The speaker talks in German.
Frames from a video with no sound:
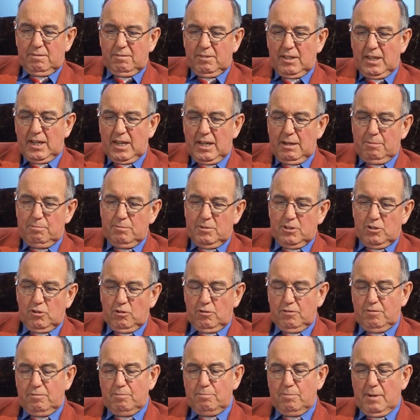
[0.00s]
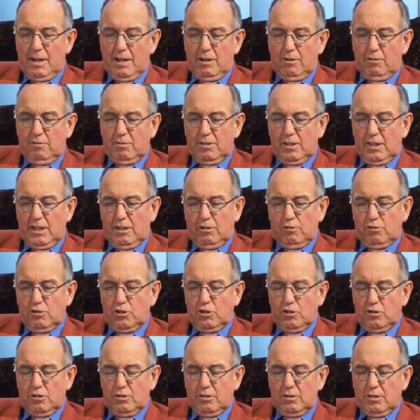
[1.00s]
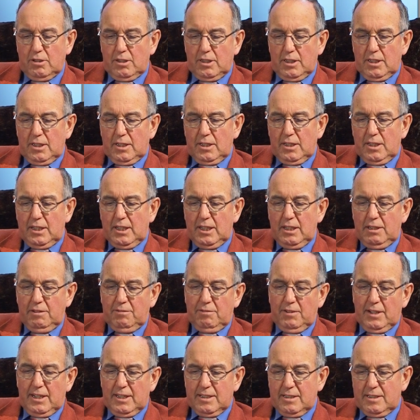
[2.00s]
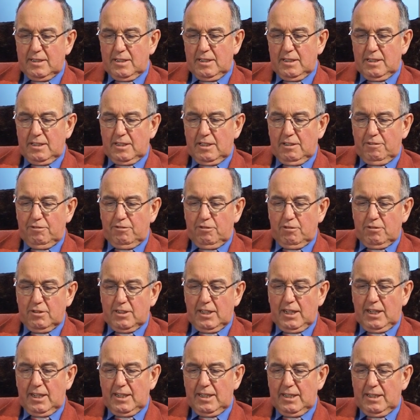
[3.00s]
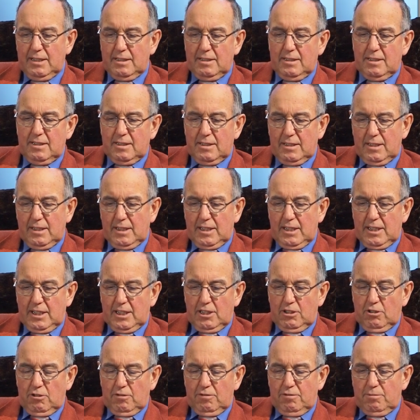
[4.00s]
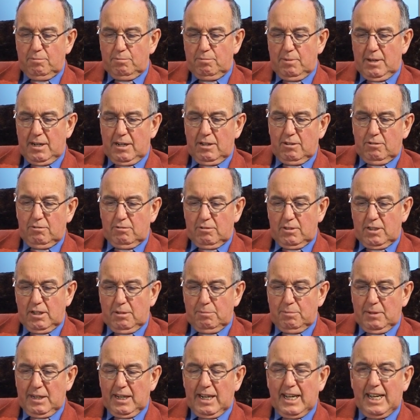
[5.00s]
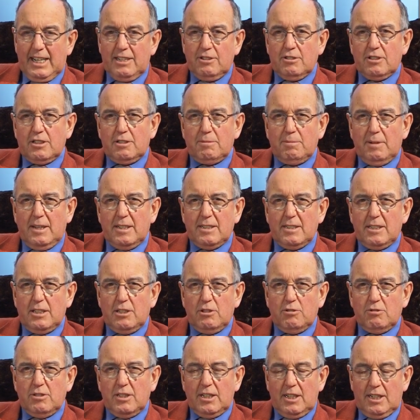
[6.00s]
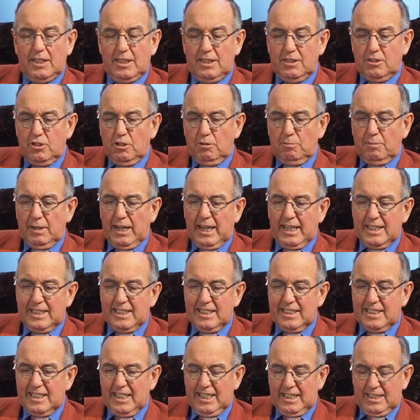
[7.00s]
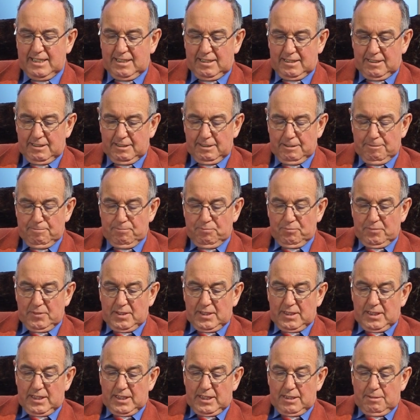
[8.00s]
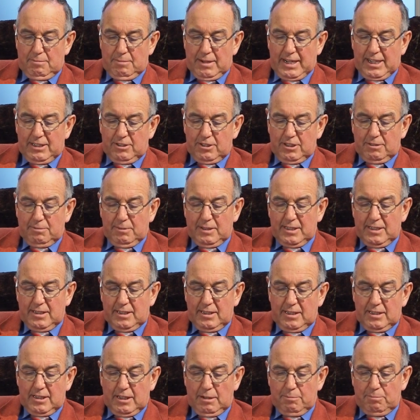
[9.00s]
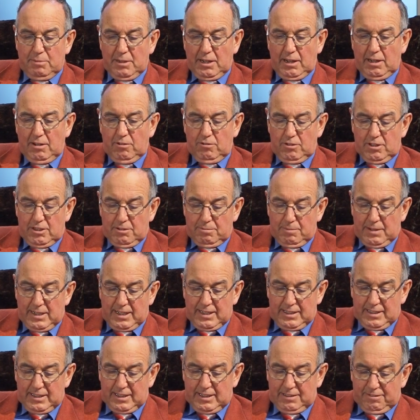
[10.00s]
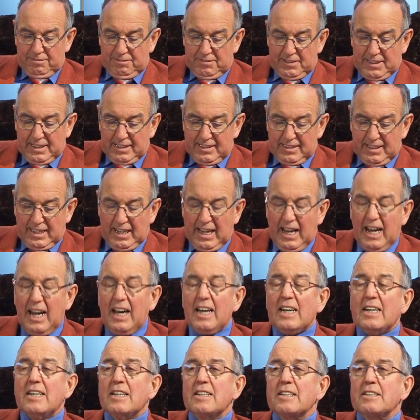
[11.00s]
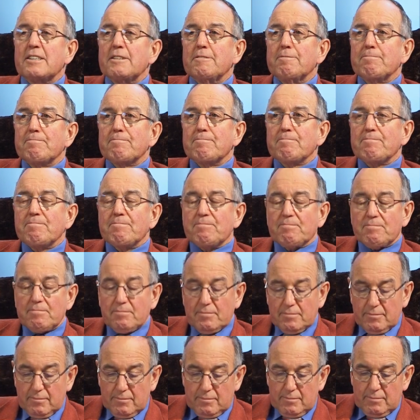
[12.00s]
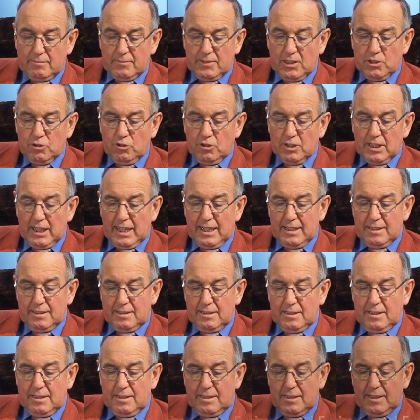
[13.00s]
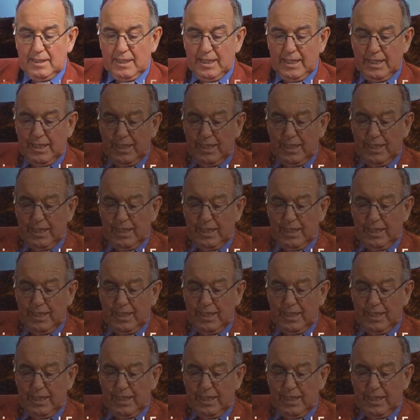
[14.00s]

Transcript: Wir haben in der Offenbarung ja auch schon Hinweise davon gelesen, in Offenbarung Kapitel 21. Und ich lese nochmal einen Text, im 21. Kapitel, und zwar den Vers 8. Dort heißt es,